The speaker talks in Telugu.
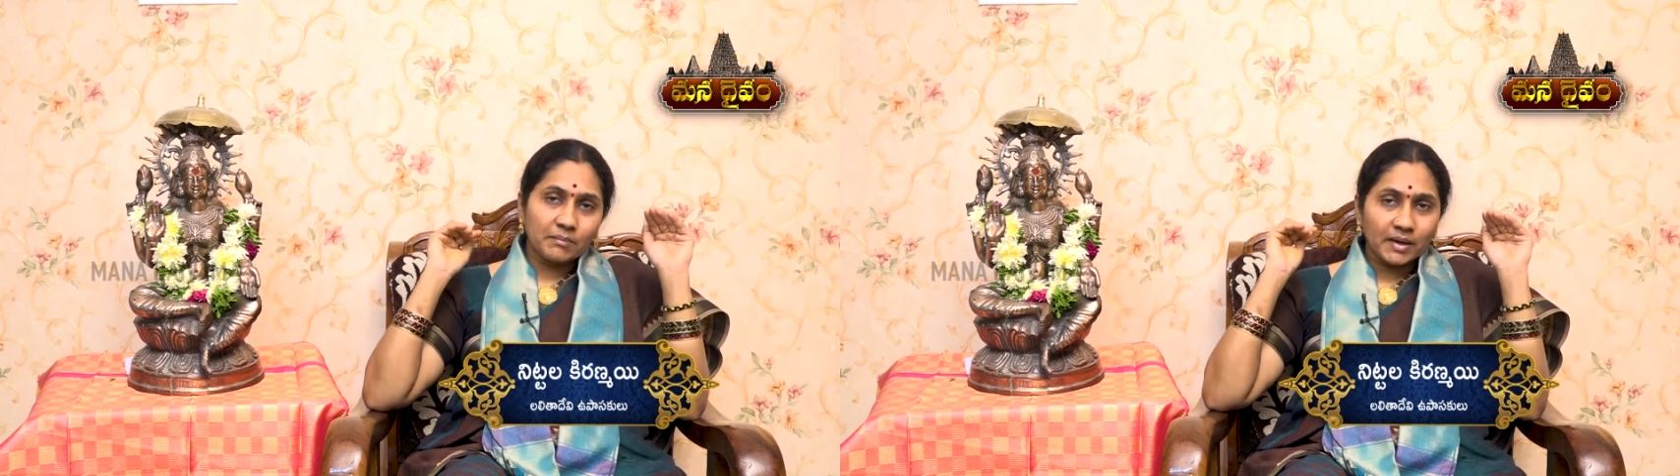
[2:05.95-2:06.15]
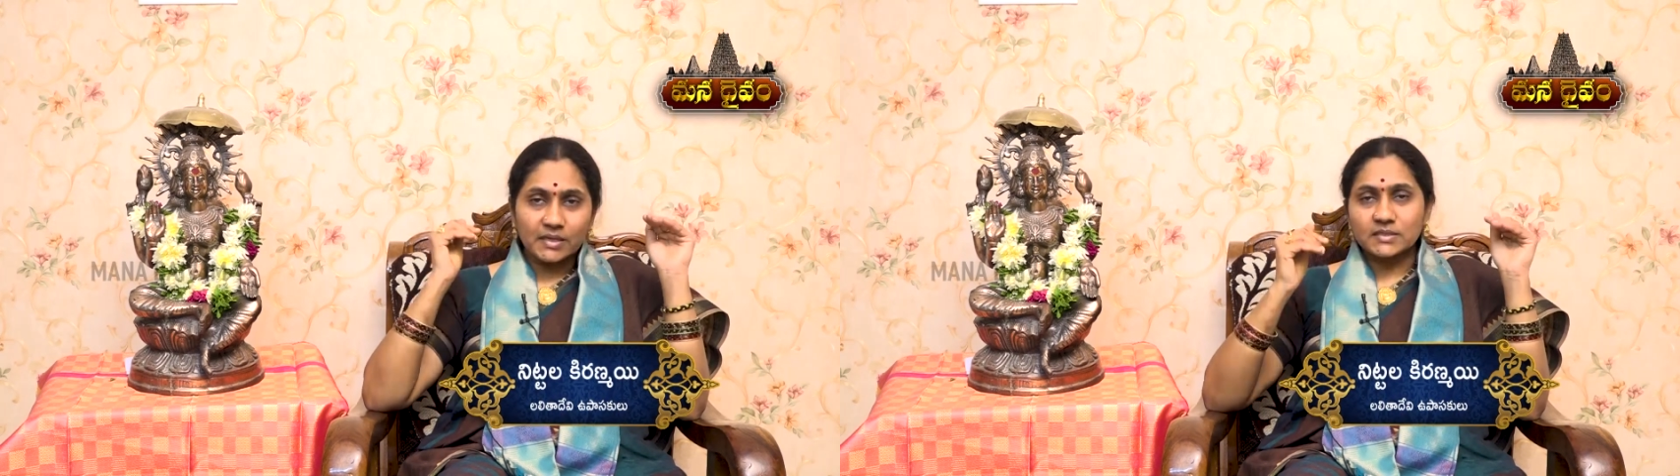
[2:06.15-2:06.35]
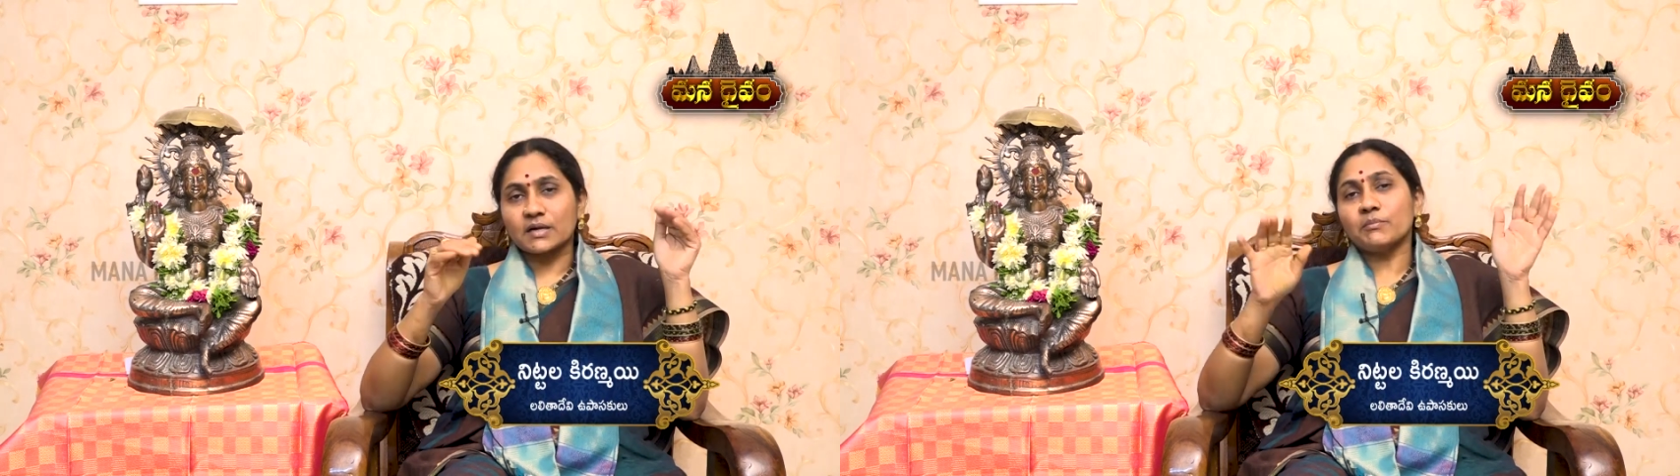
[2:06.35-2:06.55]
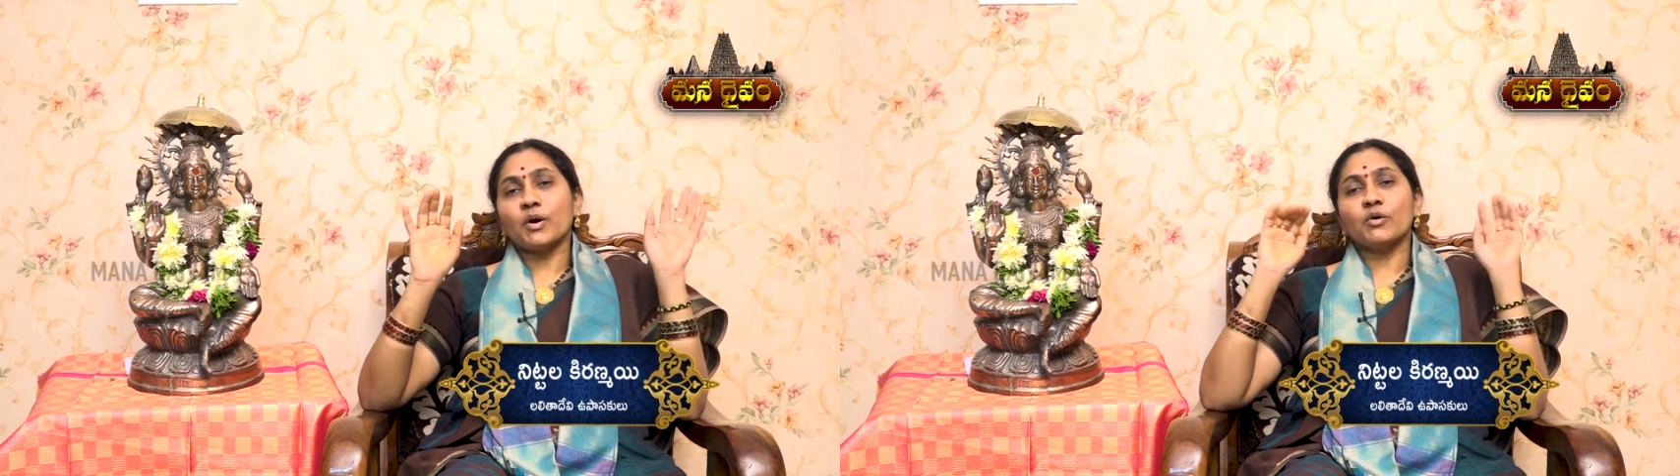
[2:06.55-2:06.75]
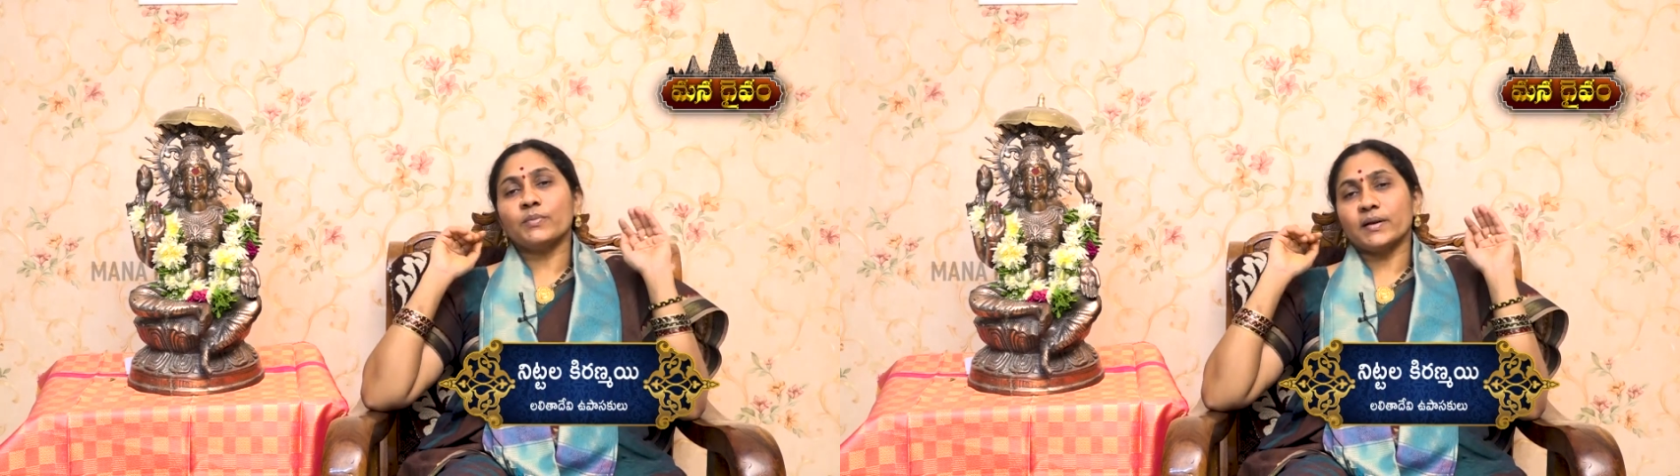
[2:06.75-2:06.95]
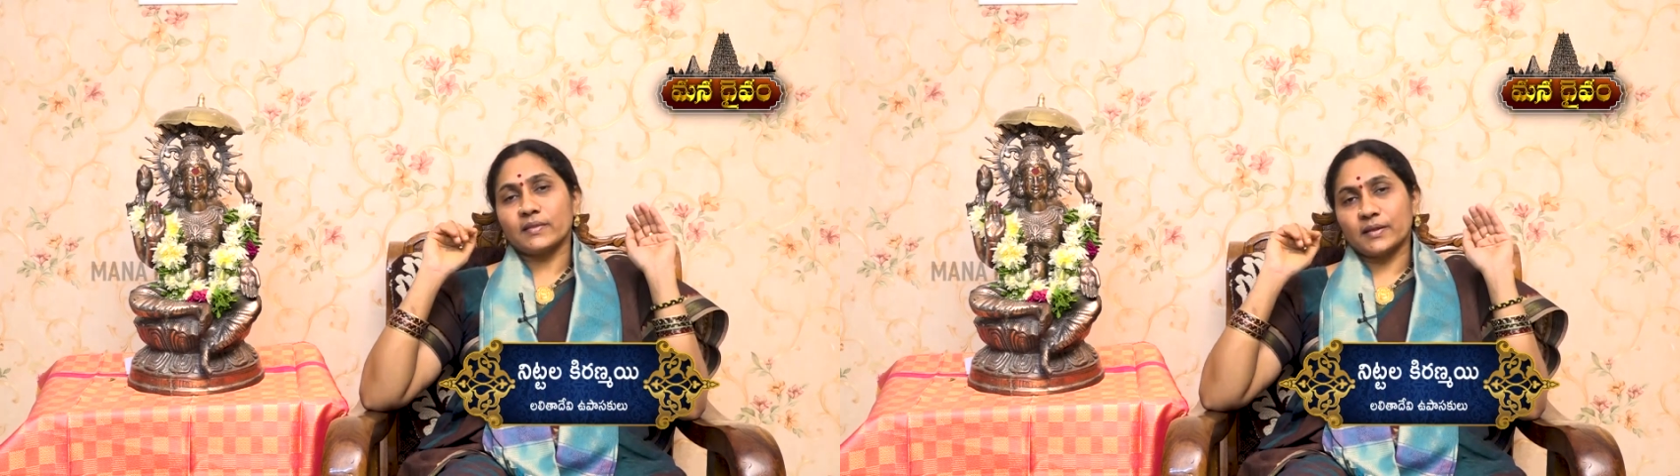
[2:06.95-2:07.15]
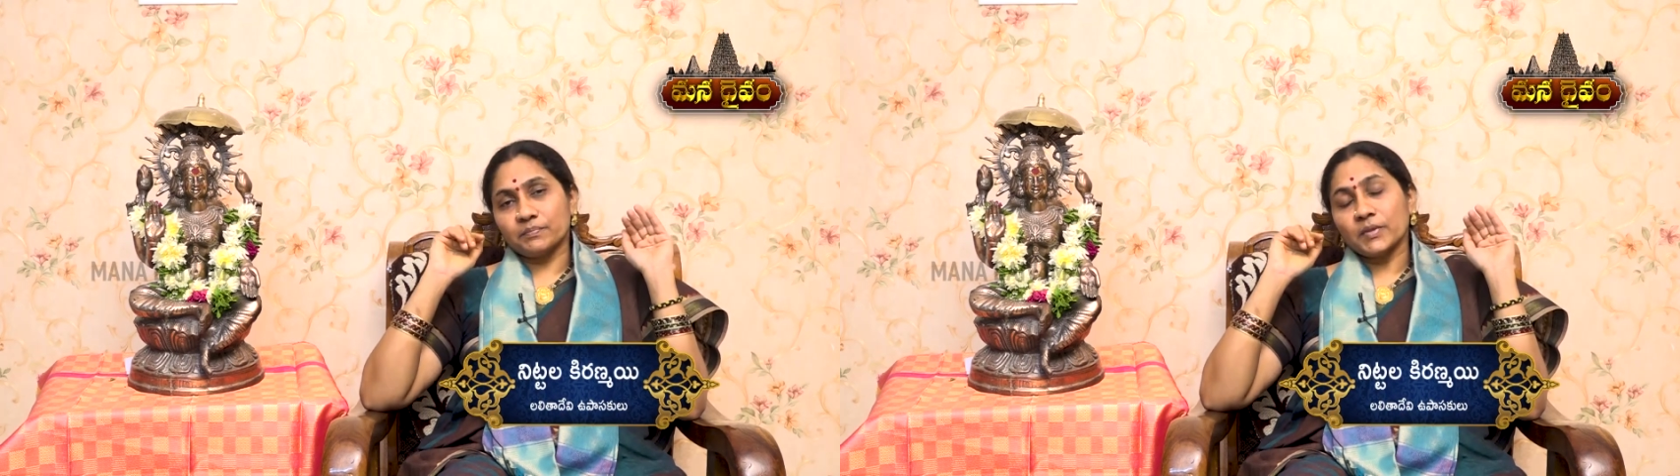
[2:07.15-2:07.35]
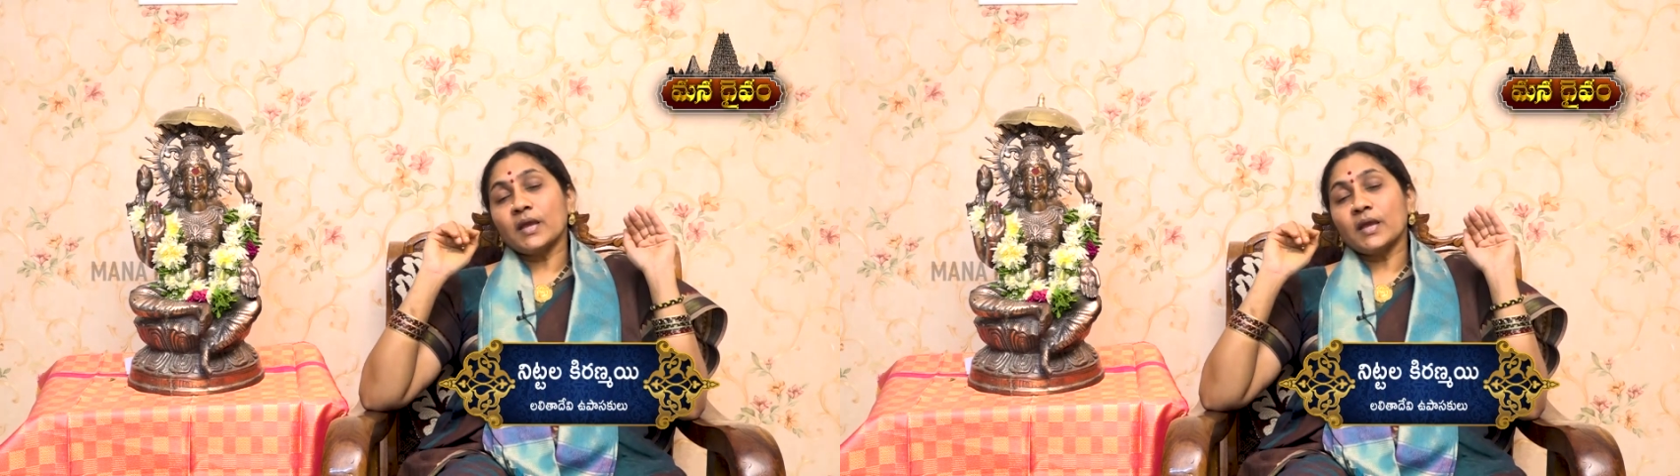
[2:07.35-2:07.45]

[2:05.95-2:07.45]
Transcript: మళ్ళీ చక్కగా బాగుపడతాయి